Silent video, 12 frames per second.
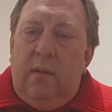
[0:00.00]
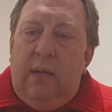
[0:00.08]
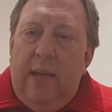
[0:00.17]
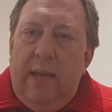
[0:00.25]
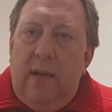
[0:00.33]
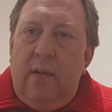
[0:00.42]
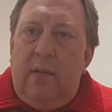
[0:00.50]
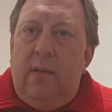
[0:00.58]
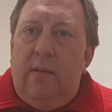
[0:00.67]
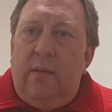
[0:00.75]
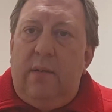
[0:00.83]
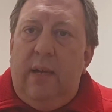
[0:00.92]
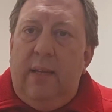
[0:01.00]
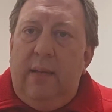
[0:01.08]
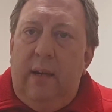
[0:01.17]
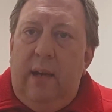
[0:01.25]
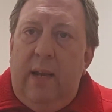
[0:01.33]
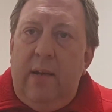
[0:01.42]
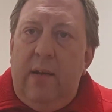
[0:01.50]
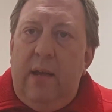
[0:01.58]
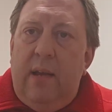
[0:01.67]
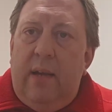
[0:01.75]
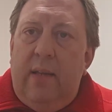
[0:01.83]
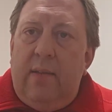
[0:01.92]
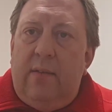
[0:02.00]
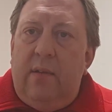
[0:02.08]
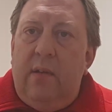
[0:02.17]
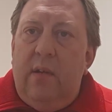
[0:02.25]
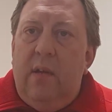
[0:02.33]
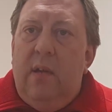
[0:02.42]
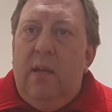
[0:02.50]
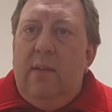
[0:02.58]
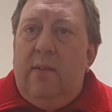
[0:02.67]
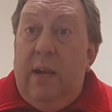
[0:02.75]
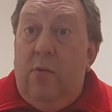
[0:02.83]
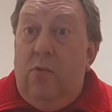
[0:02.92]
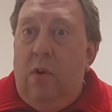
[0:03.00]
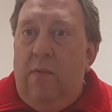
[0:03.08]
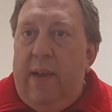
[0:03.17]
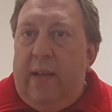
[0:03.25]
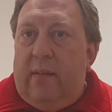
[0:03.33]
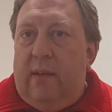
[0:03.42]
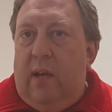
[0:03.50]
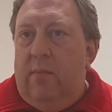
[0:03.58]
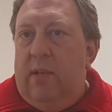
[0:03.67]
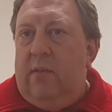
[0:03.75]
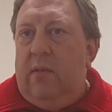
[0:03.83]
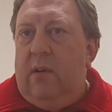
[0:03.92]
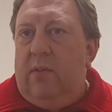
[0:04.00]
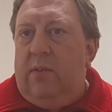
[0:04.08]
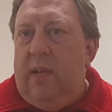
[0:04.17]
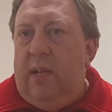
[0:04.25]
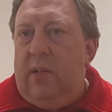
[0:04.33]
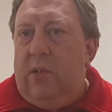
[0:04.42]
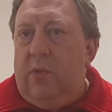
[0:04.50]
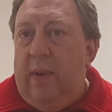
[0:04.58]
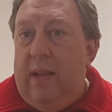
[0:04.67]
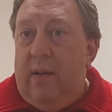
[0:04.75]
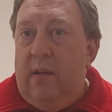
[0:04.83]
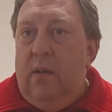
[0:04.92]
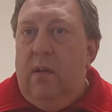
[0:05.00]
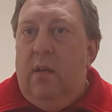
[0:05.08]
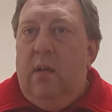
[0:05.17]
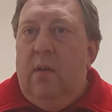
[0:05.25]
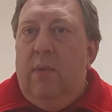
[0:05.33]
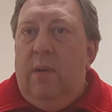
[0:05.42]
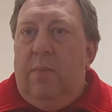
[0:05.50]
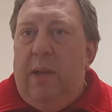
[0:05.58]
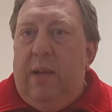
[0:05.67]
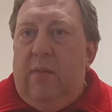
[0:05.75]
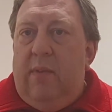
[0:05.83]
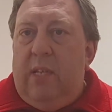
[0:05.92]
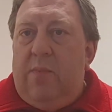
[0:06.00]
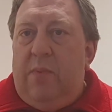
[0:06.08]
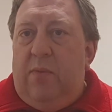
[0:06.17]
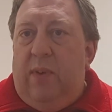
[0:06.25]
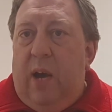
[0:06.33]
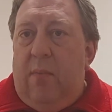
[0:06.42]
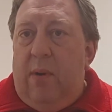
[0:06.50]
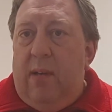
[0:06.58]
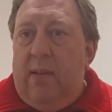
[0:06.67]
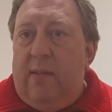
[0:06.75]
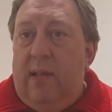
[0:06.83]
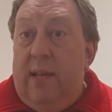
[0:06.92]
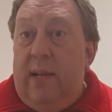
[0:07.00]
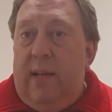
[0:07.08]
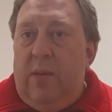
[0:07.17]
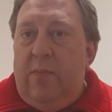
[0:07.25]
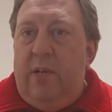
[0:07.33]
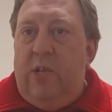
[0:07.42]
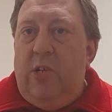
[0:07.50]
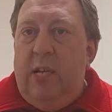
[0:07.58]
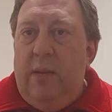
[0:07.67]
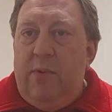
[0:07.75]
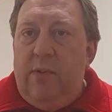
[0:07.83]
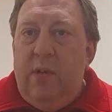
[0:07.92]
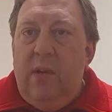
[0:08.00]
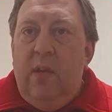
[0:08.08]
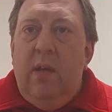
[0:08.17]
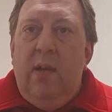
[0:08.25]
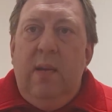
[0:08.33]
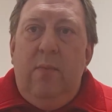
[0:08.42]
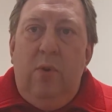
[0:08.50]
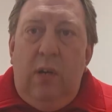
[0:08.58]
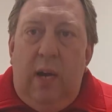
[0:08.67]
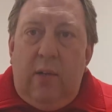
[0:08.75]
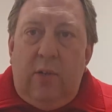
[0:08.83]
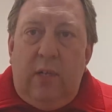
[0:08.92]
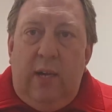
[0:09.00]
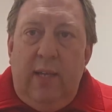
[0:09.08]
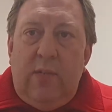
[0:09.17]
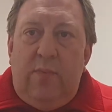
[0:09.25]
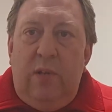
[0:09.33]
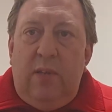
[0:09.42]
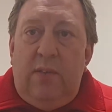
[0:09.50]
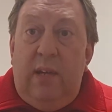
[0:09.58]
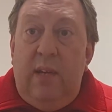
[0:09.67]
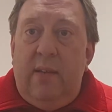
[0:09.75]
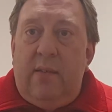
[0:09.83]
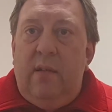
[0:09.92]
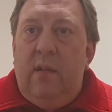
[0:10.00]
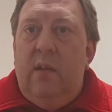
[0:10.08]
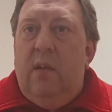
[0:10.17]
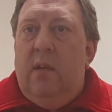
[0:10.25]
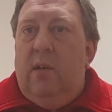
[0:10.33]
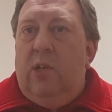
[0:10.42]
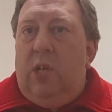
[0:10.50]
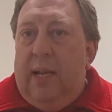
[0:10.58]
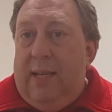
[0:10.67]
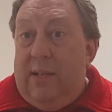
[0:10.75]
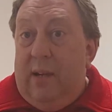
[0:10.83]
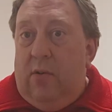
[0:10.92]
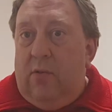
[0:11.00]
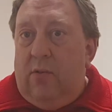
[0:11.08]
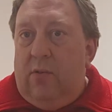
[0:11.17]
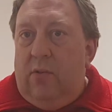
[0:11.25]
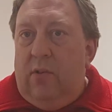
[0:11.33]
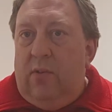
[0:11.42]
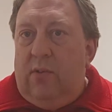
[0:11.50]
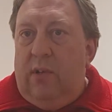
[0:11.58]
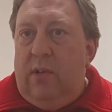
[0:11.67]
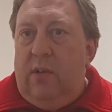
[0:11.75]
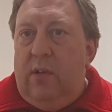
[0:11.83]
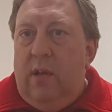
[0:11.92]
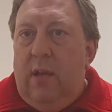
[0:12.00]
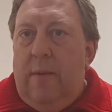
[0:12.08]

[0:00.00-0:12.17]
Gegend, dieses Gelände der Grenze, sehr unwegsam ist und auch sehr schwer mit PKWs befahrbar ist, lediglich mit Jeeps. Die bulgarische Grenzpolizei ist schlecht ausgerüstet.